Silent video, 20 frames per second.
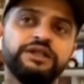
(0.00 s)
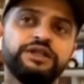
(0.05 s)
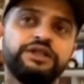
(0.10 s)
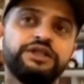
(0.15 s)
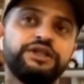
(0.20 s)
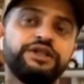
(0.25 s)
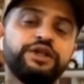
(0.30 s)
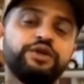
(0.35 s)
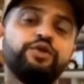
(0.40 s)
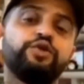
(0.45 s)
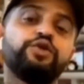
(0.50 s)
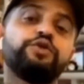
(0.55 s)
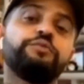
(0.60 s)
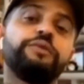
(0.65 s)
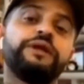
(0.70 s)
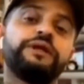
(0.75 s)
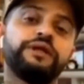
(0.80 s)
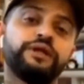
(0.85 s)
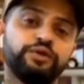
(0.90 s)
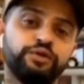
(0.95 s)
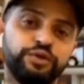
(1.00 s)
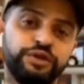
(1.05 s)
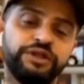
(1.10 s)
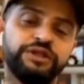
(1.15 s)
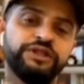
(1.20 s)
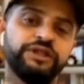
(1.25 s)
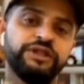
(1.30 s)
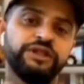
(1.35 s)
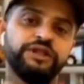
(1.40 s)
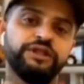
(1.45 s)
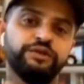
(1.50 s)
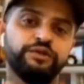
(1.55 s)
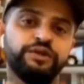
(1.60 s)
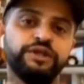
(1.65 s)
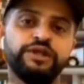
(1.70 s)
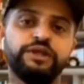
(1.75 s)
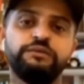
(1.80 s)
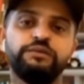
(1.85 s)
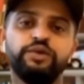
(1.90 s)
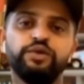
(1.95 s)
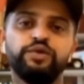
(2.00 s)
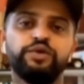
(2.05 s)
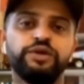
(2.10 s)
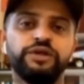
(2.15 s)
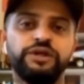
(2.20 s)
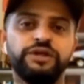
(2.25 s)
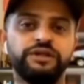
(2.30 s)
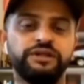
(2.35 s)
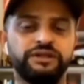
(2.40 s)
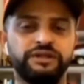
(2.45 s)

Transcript: चीजें और बेटर होनी चाहिए क्योंकि हम लोगों ने